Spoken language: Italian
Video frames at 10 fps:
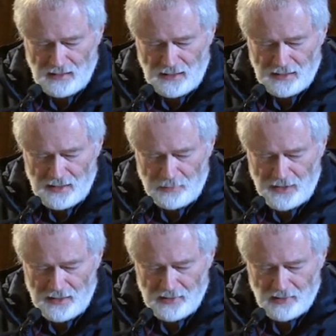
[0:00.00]
Anche
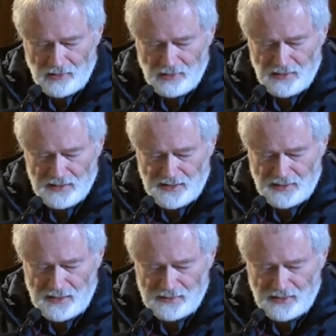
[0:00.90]
Pietro
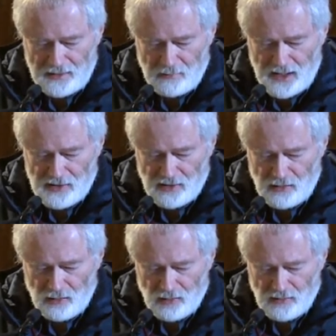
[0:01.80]
sedette in mezzo a
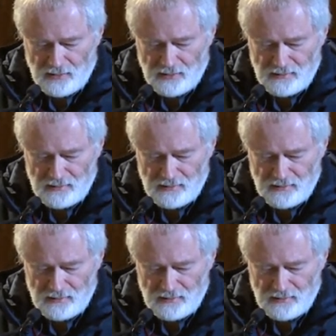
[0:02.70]
loro.